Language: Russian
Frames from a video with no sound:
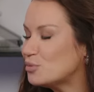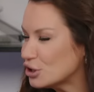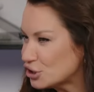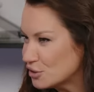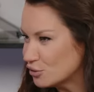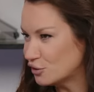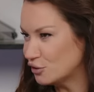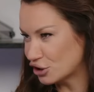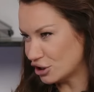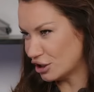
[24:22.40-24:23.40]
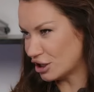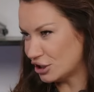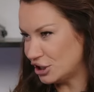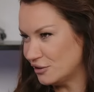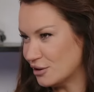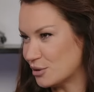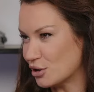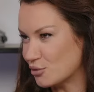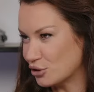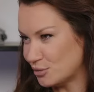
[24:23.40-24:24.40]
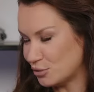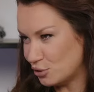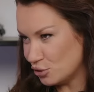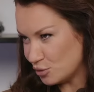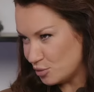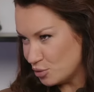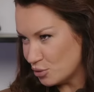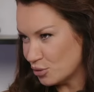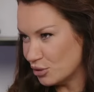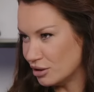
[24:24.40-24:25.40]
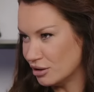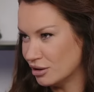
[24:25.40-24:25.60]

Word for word: песня вот вышла красивая про космос, ну спой.